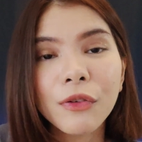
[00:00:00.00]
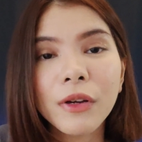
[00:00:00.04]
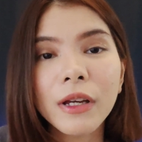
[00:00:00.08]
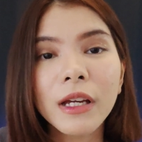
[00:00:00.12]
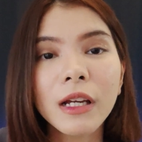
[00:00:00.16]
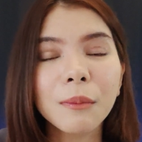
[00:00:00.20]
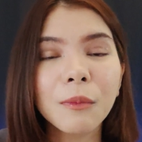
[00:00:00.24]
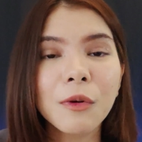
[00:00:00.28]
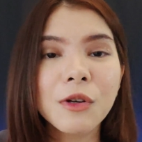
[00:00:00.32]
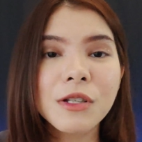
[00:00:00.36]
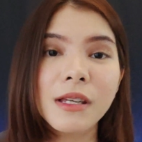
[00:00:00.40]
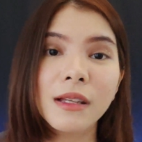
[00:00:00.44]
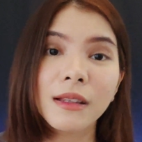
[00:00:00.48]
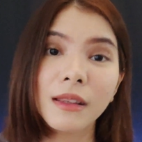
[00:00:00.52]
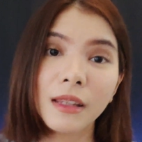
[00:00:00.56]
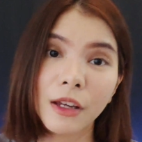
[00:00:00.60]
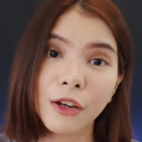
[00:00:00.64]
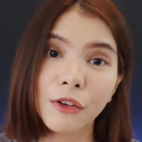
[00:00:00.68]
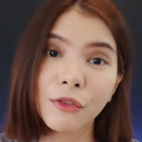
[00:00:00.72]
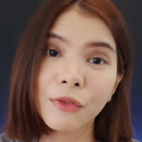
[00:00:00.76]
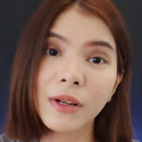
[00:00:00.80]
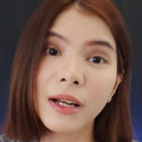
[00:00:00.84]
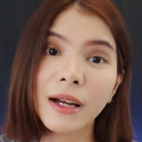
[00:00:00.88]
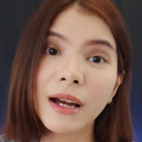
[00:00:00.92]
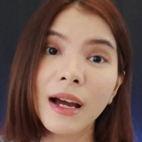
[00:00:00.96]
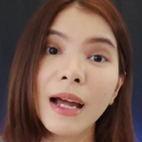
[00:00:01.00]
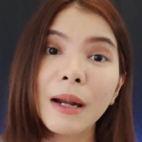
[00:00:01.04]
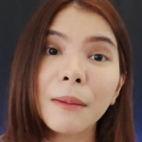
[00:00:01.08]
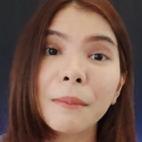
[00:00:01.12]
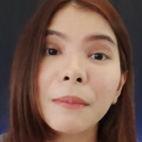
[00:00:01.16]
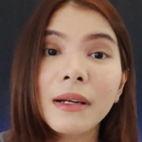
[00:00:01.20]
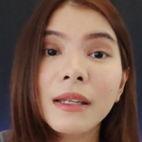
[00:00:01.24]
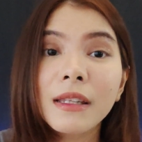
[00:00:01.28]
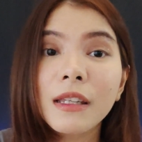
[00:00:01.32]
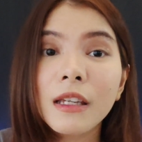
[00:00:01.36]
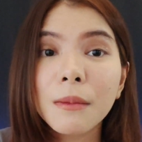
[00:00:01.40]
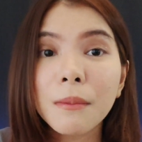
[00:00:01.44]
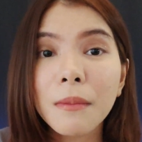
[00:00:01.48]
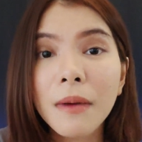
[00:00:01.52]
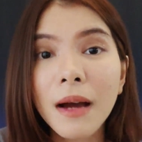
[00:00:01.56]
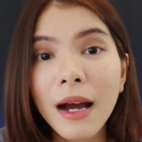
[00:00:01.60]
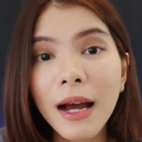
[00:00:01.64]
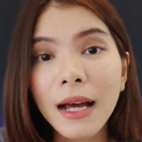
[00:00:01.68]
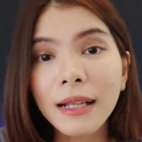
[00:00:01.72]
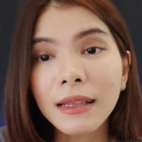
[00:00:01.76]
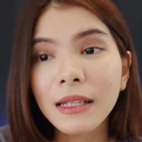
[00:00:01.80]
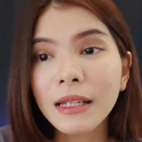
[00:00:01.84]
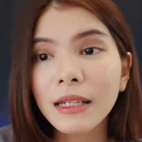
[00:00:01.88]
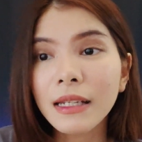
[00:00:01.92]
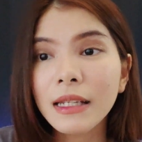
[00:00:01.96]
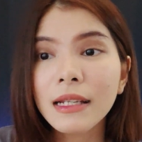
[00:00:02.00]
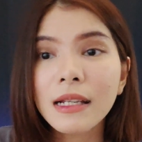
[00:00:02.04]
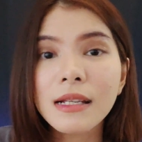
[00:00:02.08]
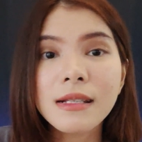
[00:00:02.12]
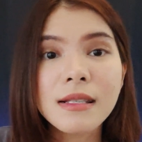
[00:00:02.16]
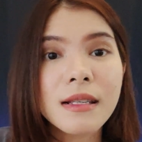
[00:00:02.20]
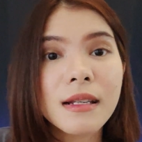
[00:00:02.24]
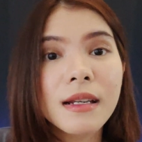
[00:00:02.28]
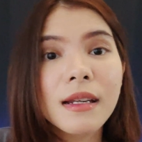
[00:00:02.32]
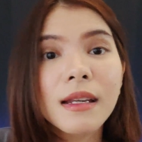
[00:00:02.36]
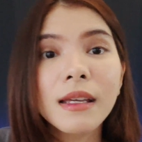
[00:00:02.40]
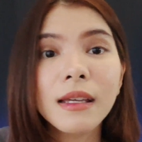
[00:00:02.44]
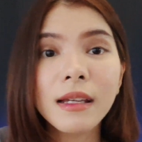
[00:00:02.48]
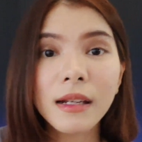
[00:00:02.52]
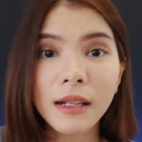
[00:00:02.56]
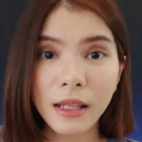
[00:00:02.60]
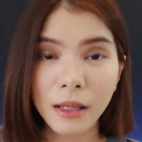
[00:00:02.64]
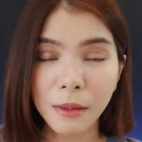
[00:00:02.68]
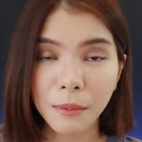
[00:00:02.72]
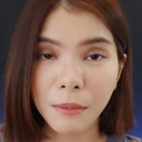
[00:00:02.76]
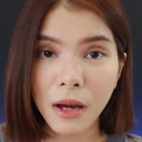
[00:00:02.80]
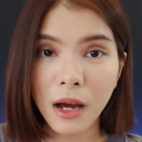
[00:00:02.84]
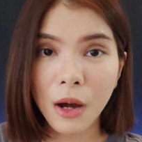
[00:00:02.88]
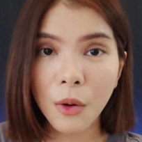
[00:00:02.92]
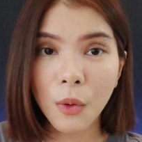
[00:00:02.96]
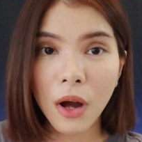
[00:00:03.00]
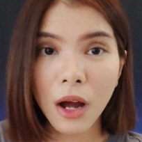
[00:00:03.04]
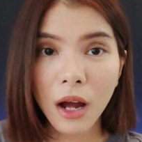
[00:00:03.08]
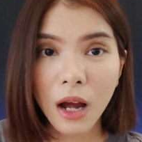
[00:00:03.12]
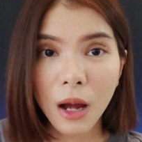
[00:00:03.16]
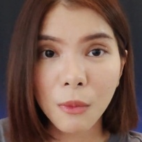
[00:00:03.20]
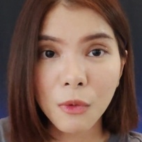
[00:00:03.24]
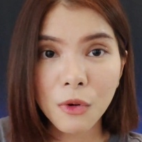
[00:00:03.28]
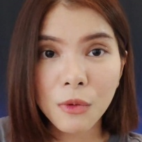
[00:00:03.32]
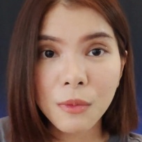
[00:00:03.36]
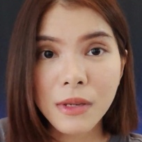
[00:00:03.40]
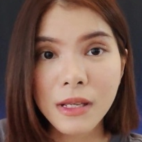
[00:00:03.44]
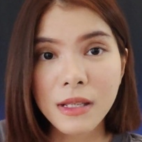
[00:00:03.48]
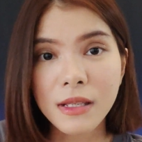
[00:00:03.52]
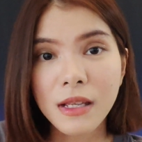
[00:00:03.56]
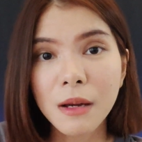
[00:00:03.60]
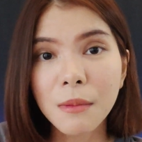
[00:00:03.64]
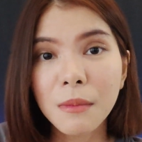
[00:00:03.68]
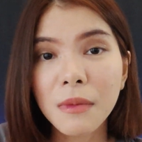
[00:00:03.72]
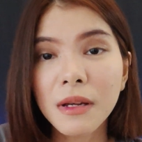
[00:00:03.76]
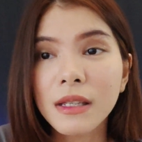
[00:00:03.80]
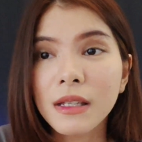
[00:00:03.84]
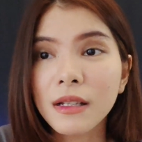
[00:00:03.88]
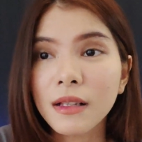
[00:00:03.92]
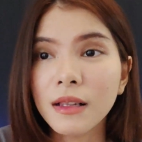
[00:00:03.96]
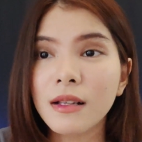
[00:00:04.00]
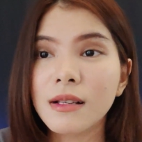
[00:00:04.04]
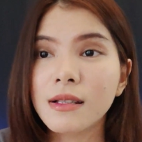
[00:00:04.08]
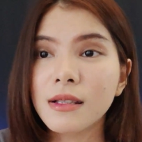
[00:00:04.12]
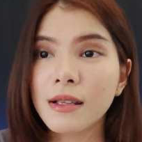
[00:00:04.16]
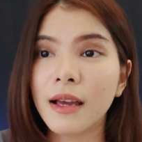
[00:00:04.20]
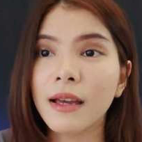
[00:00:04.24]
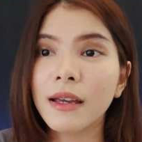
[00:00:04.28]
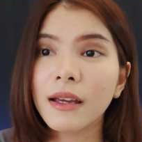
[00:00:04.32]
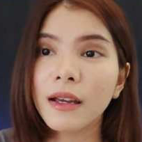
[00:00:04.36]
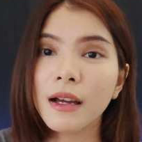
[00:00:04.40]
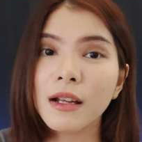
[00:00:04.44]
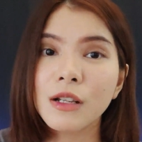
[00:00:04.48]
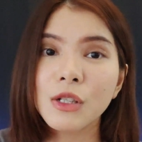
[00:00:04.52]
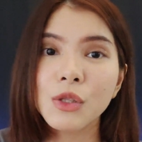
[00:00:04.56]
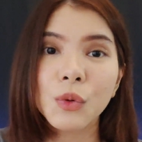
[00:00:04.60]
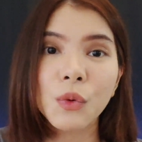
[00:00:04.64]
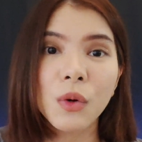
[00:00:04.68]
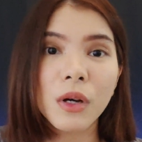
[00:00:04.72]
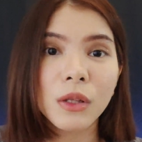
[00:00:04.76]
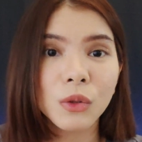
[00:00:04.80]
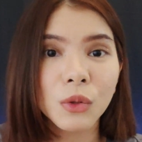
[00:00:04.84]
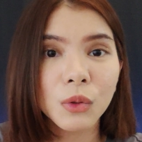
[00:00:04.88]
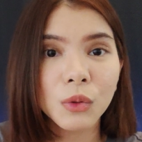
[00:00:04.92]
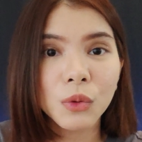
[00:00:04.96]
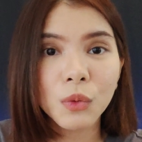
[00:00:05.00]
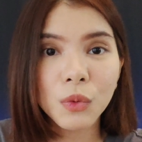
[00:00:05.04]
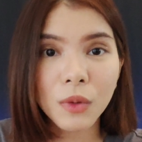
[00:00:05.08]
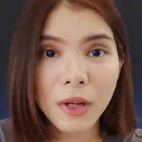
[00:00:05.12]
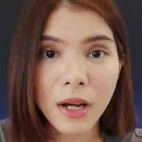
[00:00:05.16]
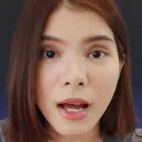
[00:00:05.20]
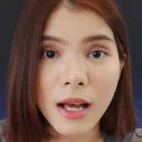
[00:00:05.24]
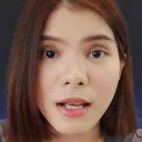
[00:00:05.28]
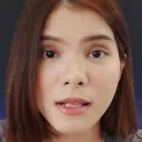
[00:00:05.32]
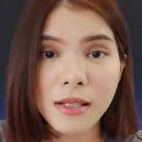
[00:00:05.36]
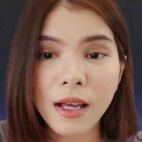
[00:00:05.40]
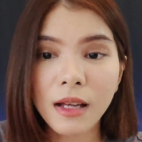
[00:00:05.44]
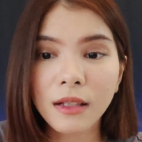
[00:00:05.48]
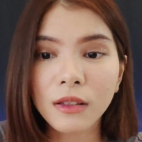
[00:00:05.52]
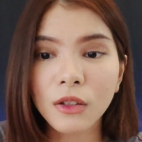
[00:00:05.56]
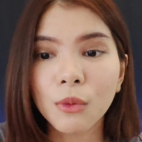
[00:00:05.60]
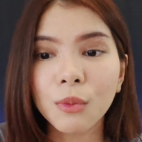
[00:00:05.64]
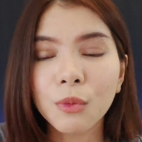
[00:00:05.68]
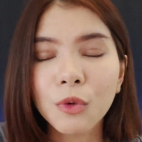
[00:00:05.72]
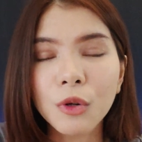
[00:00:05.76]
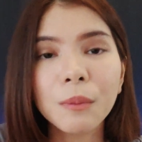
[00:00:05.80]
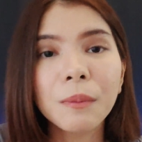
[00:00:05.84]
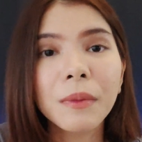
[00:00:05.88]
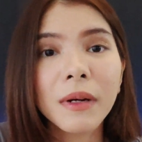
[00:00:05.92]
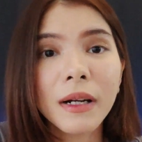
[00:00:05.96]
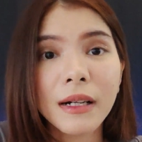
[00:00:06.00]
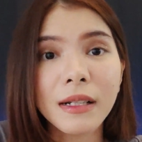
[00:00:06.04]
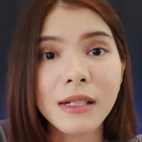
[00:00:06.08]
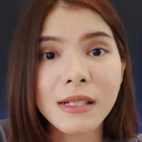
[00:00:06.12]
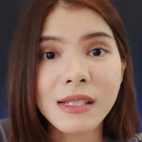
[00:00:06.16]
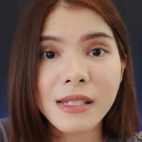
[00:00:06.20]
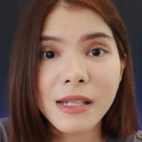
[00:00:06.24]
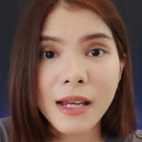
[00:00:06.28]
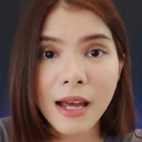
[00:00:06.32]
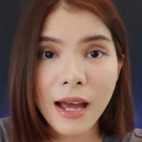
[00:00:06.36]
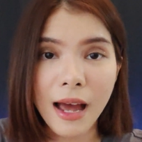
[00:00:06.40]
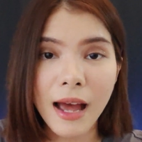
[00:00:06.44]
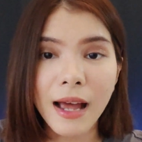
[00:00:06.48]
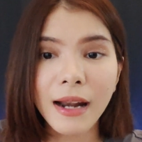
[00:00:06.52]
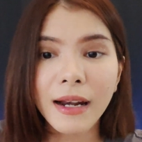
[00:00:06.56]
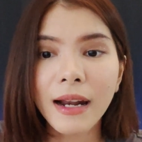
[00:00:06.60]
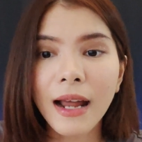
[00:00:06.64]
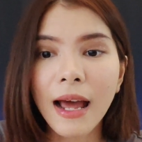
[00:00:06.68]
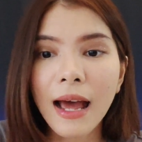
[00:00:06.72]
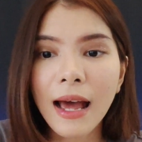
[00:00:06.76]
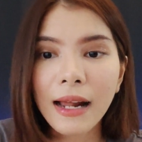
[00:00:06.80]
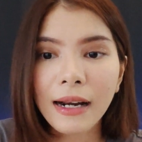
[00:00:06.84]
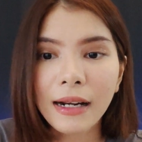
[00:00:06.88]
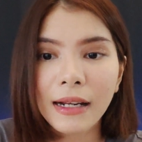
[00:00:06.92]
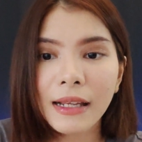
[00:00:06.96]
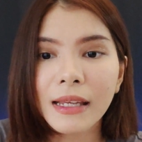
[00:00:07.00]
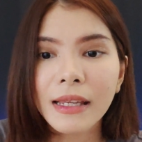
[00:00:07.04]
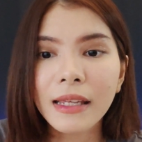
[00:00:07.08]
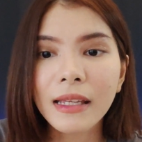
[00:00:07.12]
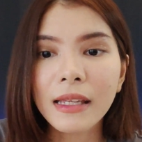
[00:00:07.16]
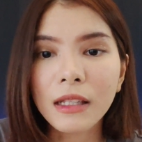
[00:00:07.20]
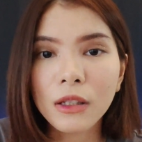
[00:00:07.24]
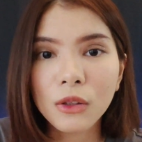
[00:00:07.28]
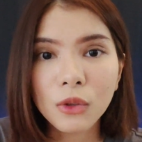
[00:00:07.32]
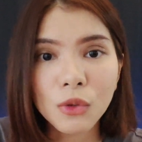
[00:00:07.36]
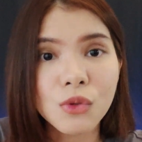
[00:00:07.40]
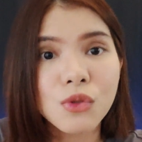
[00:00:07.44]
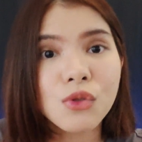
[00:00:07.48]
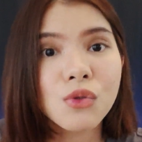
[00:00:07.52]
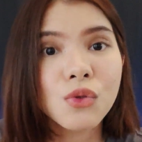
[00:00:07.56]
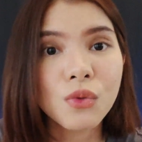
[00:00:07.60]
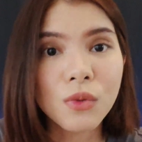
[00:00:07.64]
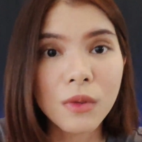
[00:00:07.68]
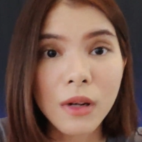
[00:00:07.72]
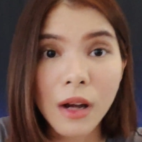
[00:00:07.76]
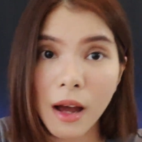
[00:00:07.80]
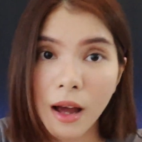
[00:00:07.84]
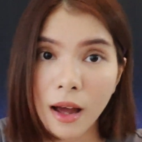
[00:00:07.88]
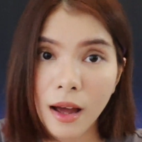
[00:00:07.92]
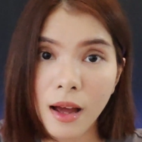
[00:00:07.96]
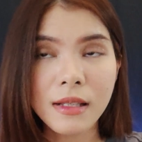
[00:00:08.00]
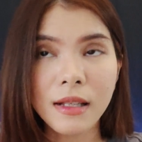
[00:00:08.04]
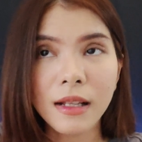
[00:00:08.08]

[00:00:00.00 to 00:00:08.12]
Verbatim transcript: berpikir positif dengan menyemangati diri sendiri bahwa kamu bisa menyelesaikan suatu tugas ataupun pekerjaan hari itu juga.